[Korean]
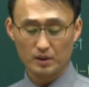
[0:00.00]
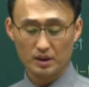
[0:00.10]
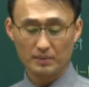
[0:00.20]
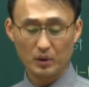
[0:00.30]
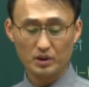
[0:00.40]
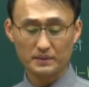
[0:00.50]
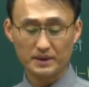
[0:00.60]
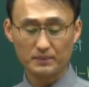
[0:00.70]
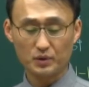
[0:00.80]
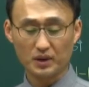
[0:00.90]

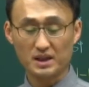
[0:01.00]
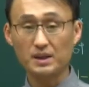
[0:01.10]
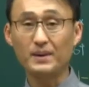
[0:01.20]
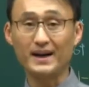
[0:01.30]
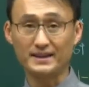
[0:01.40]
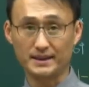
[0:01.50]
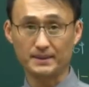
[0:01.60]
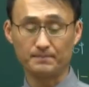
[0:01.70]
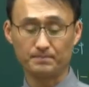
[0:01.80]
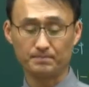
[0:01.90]
253쪽에
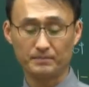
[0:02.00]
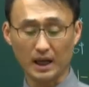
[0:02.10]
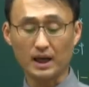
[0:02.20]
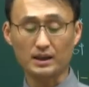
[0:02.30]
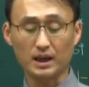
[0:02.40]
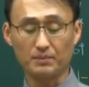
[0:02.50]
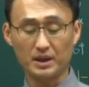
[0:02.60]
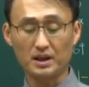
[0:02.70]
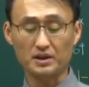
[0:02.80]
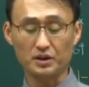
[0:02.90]
심화학습. 아까 다
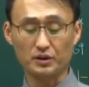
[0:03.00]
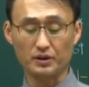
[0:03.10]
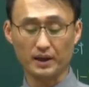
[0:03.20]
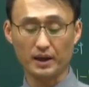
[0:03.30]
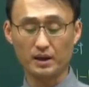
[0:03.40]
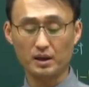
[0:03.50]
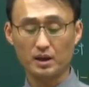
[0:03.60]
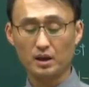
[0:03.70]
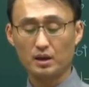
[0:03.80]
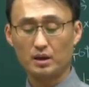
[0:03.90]
필기하셨던 거야.
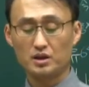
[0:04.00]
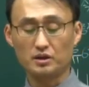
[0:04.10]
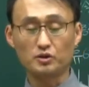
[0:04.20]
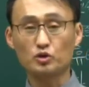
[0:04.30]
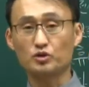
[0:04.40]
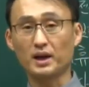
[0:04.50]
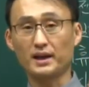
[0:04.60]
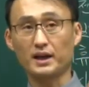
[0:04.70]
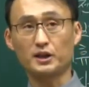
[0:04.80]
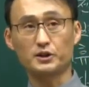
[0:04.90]

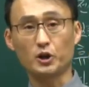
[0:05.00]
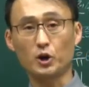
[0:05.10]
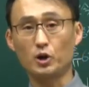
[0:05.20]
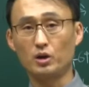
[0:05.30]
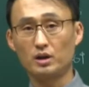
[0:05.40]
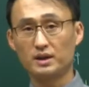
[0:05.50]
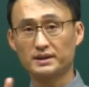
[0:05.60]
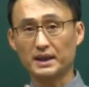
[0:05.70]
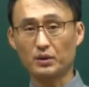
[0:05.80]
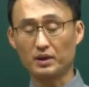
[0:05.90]
전속중개계약서
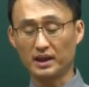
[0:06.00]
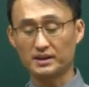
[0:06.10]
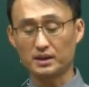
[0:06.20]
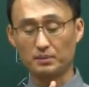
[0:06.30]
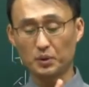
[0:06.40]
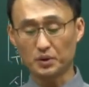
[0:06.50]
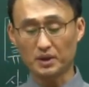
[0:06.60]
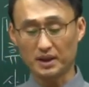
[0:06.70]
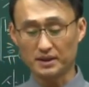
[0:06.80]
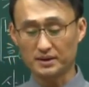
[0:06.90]
사용 안 했어, 보존
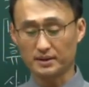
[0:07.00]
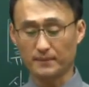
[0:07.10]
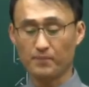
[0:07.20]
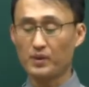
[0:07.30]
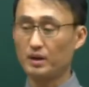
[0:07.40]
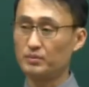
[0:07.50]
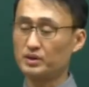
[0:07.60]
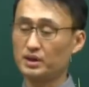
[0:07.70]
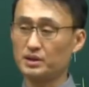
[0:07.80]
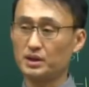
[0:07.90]
안 했어. 업무
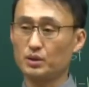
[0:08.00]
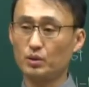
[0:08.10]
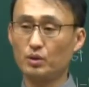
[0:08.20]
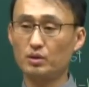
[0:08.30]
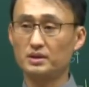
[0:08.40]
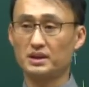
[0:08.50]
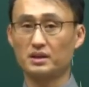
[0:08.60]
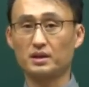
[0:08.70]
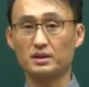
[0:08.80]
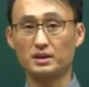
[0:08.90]
정지 O,
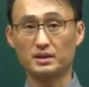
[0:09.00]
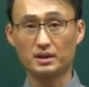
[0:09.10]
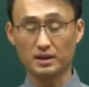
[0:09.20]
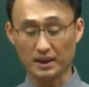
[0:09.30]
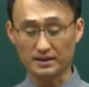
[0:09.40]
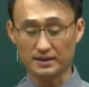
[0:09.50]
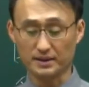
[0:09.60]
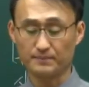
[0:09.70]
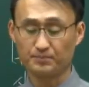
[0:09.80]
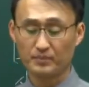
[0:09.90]
자격 정지는 X.
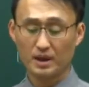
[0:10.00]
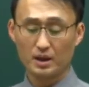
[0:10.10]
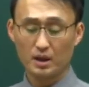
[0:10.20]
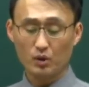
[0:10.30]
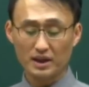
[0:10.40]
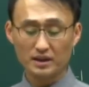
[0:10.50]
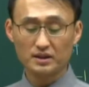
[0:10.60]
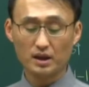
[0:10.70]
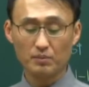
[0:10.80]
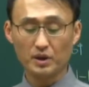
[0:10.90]
확인
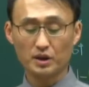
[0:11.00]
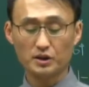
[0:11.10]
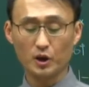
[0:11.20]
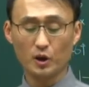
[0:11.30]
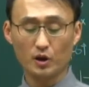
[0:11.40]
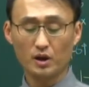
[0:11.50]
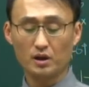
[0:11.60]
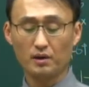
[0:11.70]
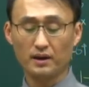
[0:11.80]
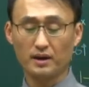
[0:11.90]
설명서,
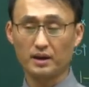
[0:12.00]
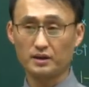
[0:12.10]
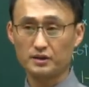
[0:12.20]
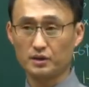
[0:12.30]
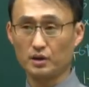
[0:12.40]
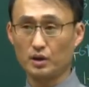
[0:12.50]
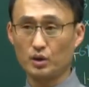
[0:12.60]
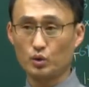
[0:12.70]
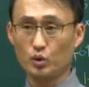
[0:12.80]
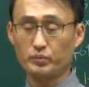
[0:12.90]
거래 계약서,
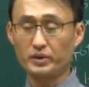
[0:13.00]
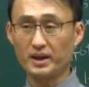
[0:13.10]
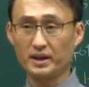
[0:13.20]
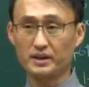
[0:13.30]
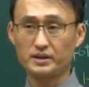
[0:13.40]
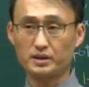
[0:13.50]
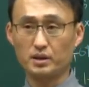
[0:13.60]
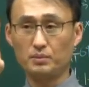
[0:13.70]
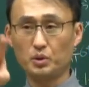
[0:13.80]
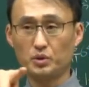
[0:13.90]
교부 안
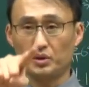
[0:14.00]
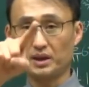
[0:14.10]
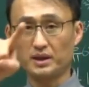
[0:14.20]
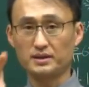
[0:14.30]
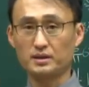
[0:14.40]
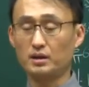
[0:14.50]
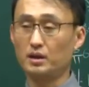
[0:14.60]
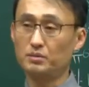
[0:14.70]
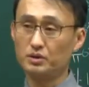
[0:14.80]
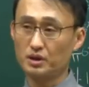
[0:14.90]
했어, 보존 안 했어,
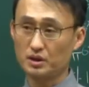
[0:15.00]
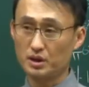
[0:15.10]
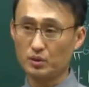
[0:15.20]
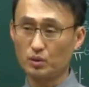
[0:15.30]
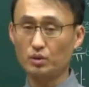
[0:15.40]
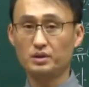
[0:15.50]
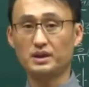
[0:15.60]
업무 정지 O,